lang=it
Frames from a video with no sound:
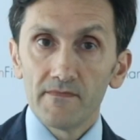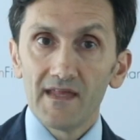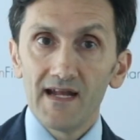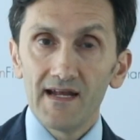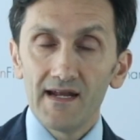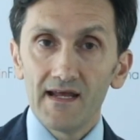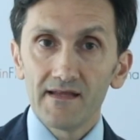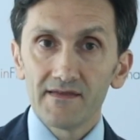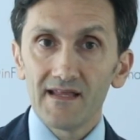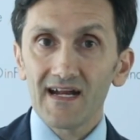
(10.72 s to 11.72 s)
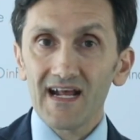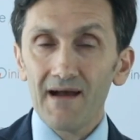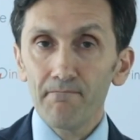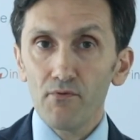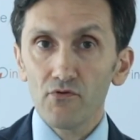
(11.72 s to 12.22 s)
Nel, nel
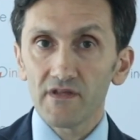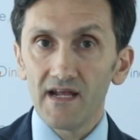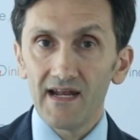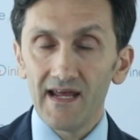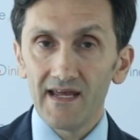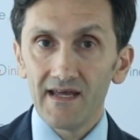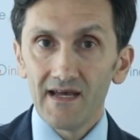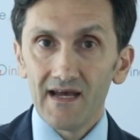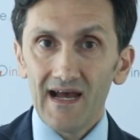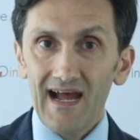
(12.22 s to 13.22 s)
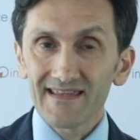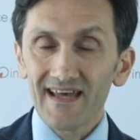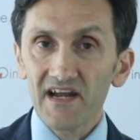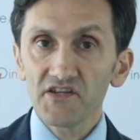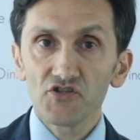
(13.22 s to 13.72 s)
campo delle
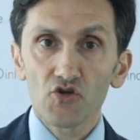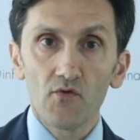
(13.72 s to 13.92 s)
analisi di